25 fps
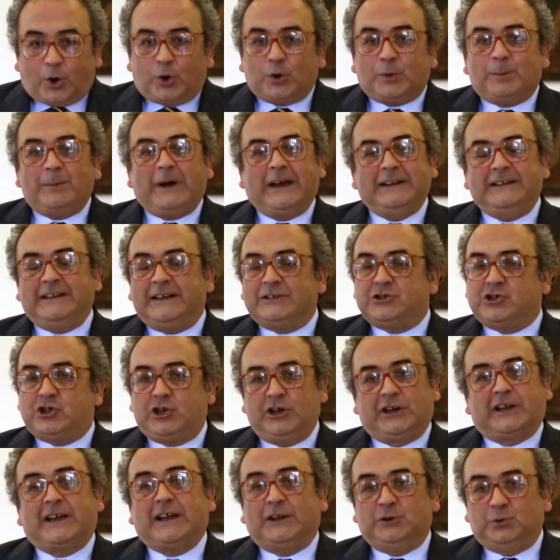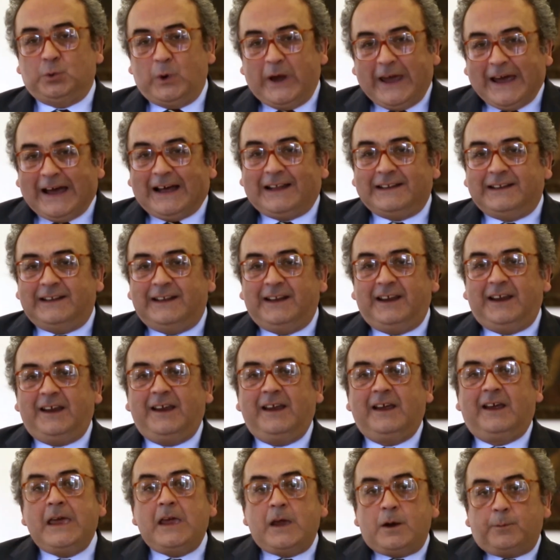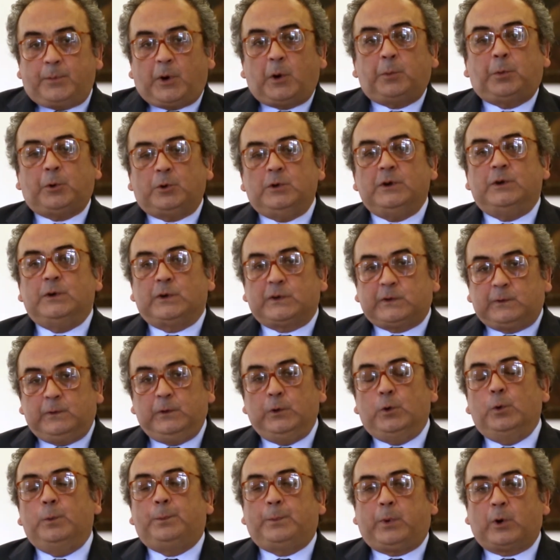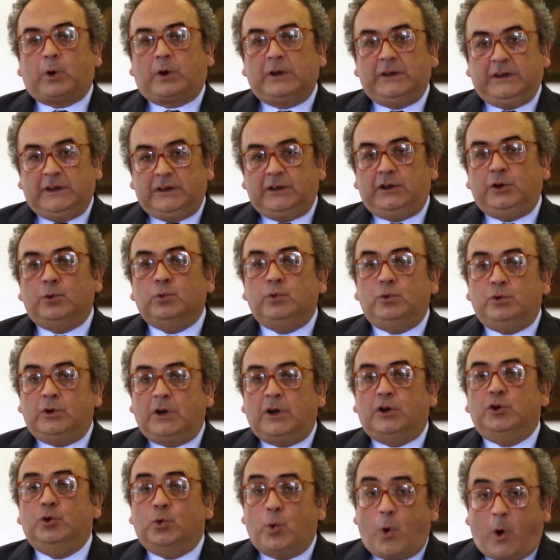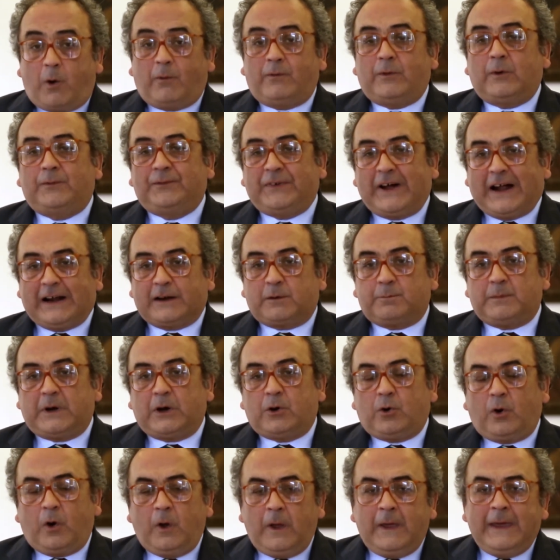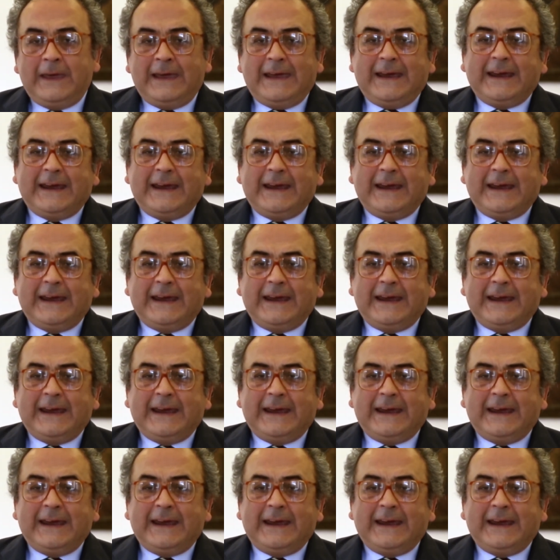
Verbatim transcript: ormai da circa due anni proprio nello sviluppo di, di, un nuovo farmaco